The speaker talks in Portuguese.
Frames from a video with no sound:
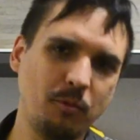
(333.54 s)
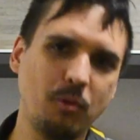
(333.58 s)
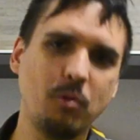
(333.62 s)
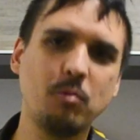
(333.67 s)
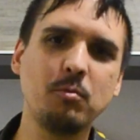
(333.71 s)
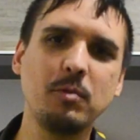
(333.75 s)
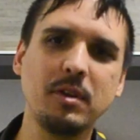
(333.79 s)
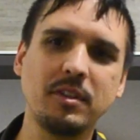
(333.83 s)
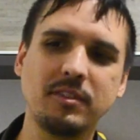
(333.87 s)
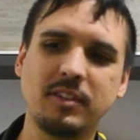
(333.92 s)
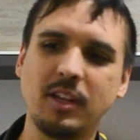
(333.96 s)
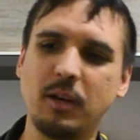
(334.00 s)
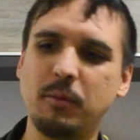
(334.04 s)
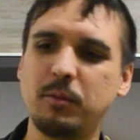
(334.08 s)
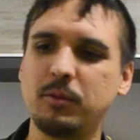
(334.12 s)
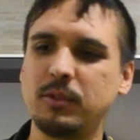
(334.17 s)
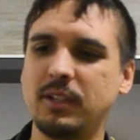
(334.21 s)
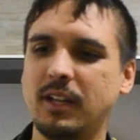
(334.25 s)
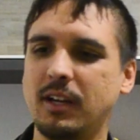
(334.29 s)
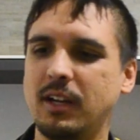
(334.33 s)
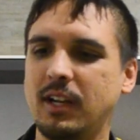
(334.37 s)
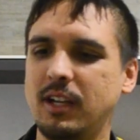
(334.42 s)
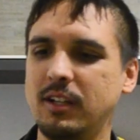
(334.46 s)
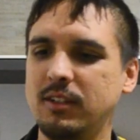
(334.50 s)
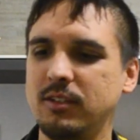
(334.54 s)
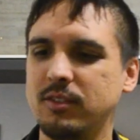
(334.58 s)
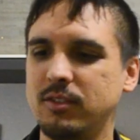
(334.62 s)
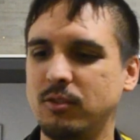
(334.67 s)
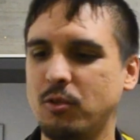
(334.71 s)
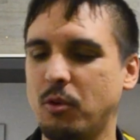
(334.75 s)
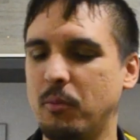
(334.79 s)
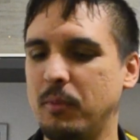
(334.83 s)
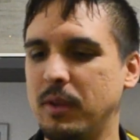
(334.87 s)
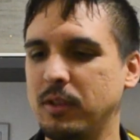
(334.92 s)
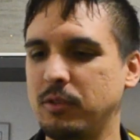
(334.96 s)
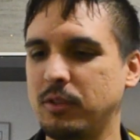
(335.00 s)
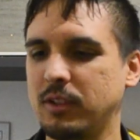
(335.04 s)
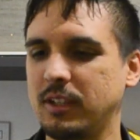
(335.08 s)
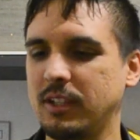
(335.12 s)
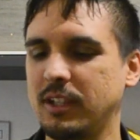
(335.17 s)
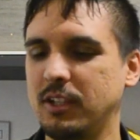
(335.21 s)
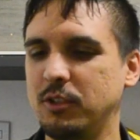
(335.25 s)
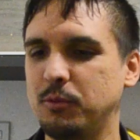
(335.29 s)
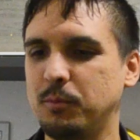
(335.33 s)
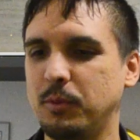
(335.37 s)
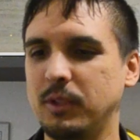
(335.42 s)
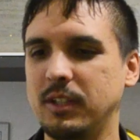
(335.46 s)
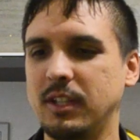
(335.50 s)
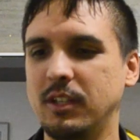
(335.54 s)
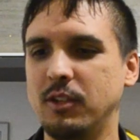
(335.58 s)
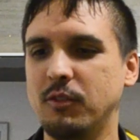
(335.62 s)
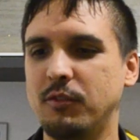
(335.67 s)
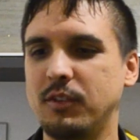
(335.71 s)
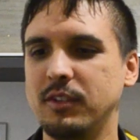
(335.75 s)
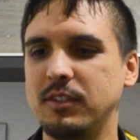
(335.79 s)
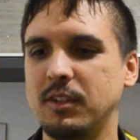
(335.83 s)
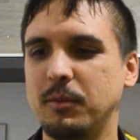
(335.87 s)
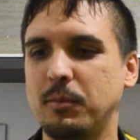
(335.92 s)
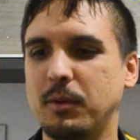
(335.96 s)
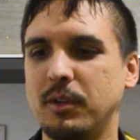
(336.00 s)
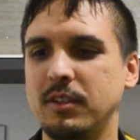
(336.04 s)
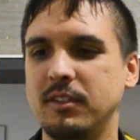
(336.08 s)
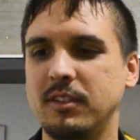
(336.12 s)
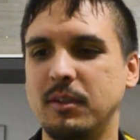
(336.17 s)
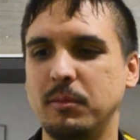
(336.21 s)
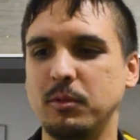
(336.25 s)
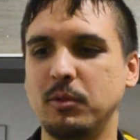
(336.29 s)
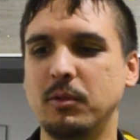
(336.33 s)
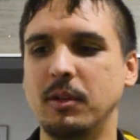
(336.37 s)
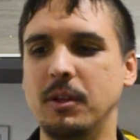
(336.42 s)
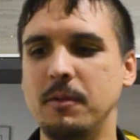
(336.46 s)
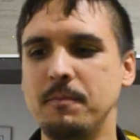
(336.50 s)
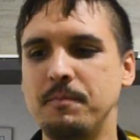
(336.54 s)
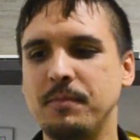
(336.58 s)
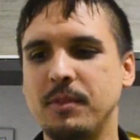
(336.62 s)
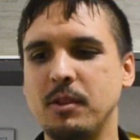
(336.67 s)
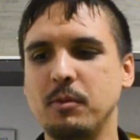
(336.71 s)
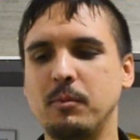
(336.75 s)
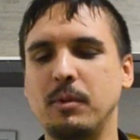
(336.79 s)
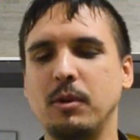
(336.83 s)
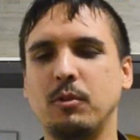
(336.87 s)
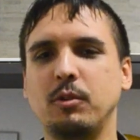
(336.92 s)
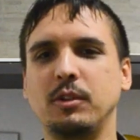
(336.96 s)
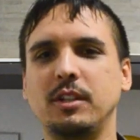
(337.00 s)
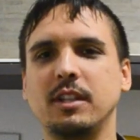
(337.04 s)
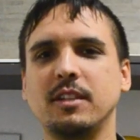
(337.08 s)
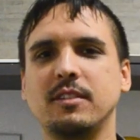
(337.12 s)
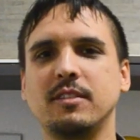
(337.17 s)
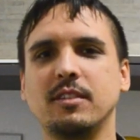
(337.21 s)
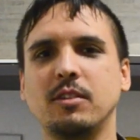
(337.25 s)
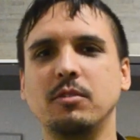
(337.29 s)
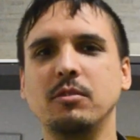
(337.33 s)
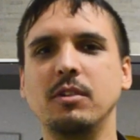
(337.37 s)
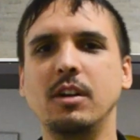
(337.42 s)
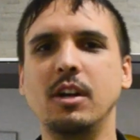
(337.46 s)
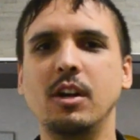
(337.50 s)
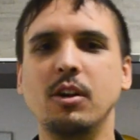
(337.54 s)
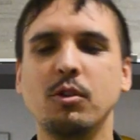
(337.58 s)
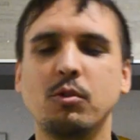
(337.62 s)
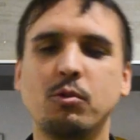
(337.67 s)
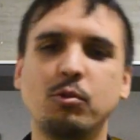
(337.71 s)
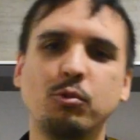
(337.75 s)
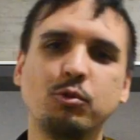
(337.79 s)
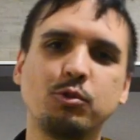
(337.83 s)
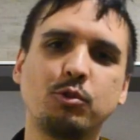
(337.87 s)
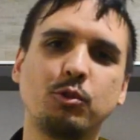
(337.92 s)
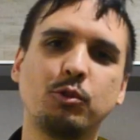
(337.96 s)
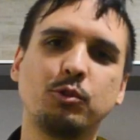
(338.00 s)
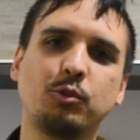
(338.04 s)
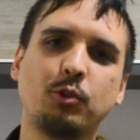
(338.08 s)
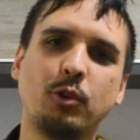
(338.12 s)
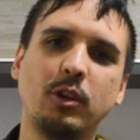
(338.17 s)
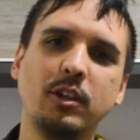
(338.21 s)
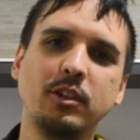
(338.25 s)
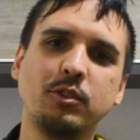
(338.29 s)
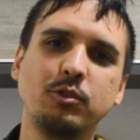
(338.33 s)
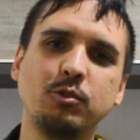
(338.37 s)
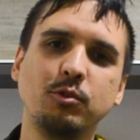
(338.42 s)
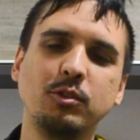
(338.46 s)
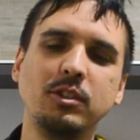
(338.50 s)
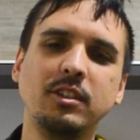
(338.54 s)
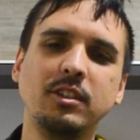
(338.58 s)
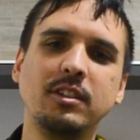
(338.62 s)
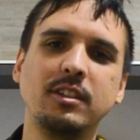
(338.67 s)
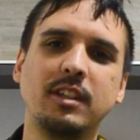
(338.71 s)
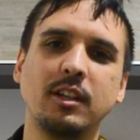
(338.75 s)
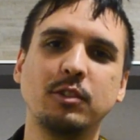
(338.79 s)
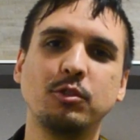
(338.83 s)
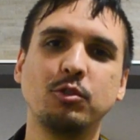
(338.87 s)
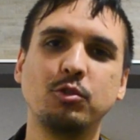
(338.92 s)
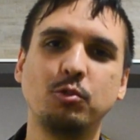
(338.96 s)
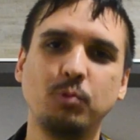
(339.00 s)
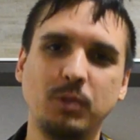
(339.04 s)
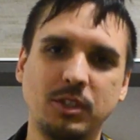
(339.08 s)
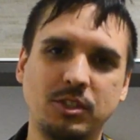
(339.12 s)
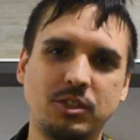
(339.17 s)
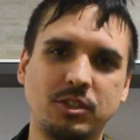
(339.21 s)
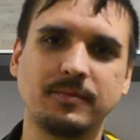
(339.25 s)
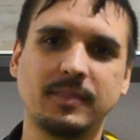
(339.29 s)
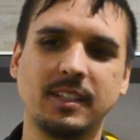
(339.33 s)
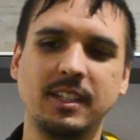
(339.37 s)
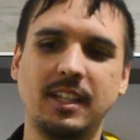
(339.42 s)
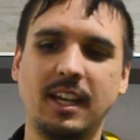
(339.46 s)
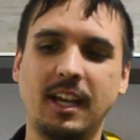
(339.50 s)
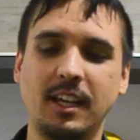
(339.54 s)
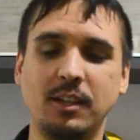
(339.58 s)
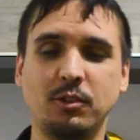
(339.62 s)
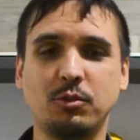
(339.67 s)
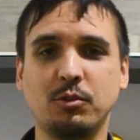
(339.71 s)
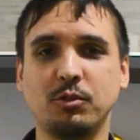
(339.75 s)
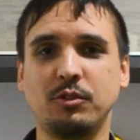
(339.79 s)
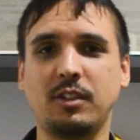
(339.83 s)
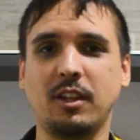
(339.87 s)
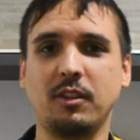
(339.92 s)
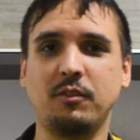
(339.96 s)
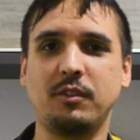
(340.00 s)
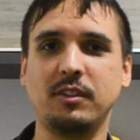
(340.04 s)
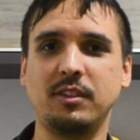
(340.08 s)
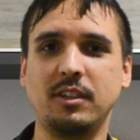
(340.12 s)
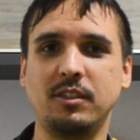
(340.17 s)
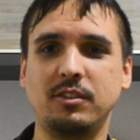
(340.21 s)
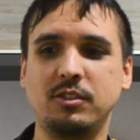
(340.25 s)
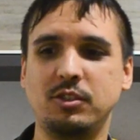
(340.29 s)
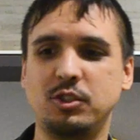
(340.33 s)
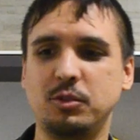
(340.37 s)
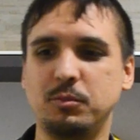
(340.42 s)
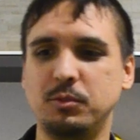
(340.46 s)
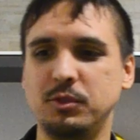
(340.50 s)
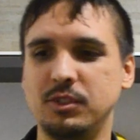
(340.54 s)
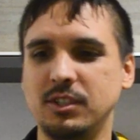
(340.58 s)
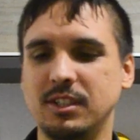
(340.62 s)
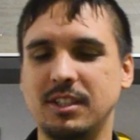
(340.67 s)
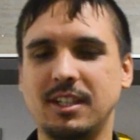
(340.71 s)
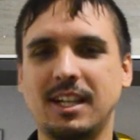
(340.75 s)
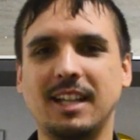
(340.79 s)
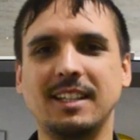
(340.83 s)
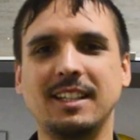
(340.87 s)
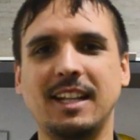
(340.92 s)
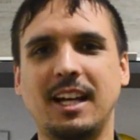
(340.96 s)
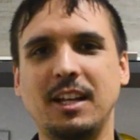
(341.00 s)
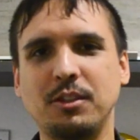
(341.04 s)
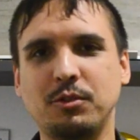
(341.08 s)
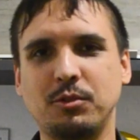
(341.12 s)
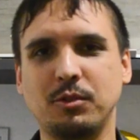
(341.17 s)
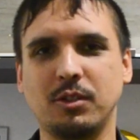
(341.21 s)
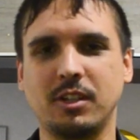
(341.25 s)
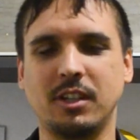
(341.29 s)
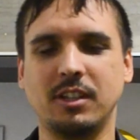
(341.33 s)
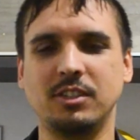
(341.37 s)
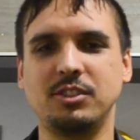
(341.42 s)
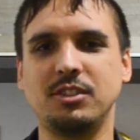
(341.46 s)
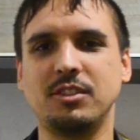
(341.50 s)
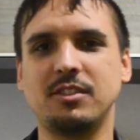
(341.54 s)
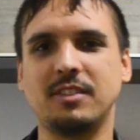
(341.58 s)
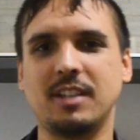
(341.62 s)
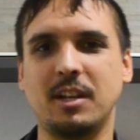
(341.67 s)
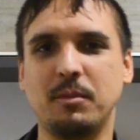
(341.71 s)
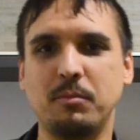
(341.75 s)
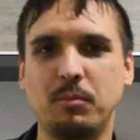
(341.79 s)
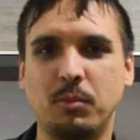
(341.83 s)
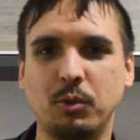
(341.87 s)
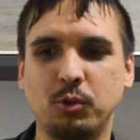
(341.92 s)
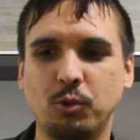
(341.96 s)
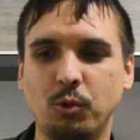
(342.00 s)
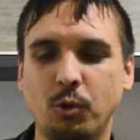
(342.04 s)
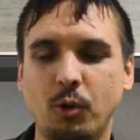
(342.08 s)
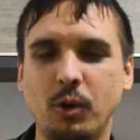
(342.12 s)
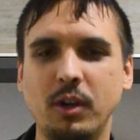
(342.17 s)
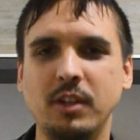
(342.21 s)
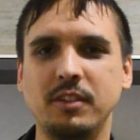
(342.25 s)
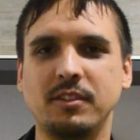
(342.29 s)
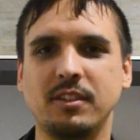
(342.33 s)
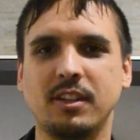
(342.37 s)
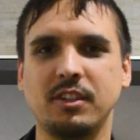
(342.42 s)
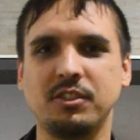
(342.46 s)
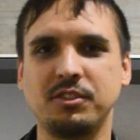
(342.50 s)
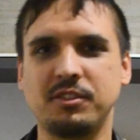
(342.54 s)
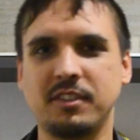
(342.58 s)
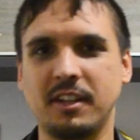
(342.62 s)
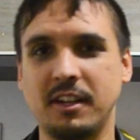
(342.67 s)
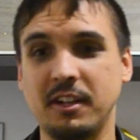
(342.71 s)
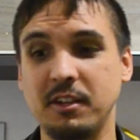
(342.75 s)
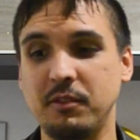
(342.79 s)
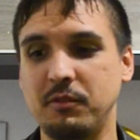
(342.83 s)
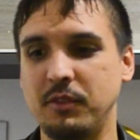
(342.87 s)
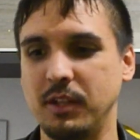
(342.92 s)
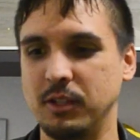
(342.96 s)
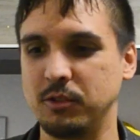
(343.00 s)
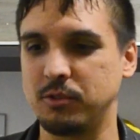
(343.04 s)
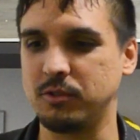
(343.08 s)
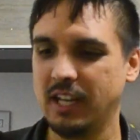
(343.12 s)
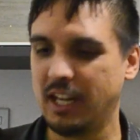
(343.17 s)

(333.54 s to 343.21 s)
Um exemplo, né? Eles comentam aqui que eles poderiam fazer, por exemplo, uma conexão com os controles do Nintendo Switch. E aí tu consegue fazer esse tipo de cadastro, registrar botões, registrar eventos.